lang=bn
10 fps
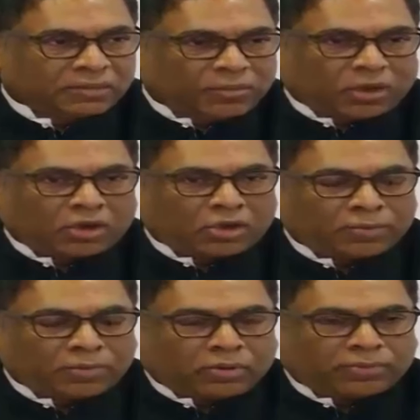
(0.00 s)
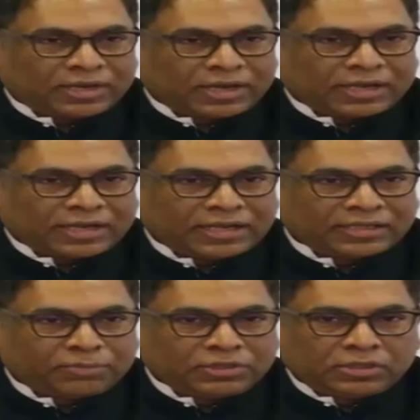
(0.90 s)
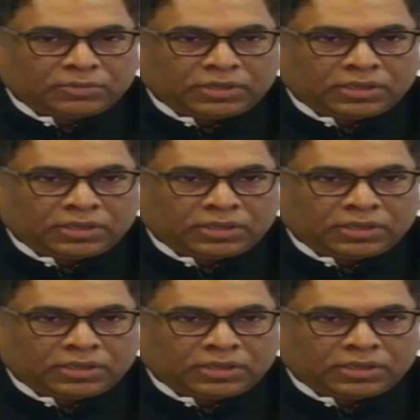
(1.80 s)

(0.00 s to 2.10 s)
দু উপলক্ষে সংবাদ সম্মেলনে